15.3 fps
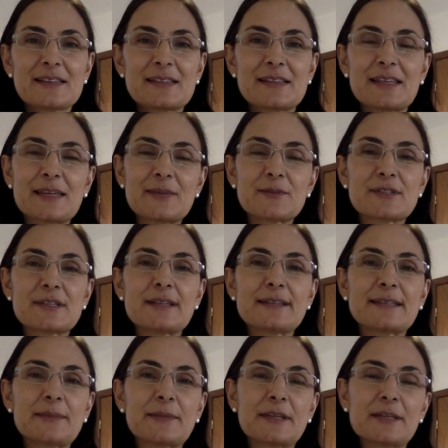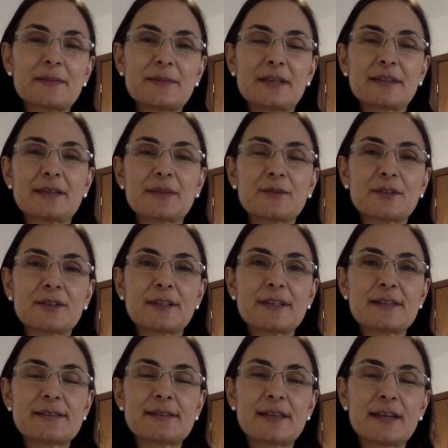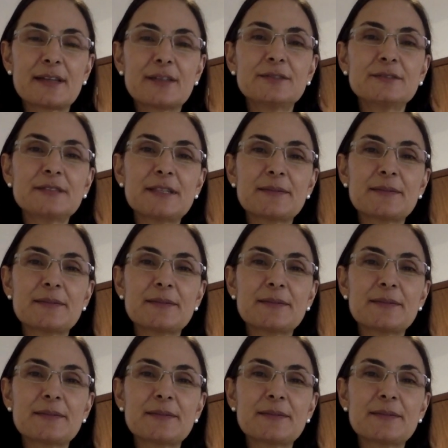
Seguimos en el tema del matrimonio cristiano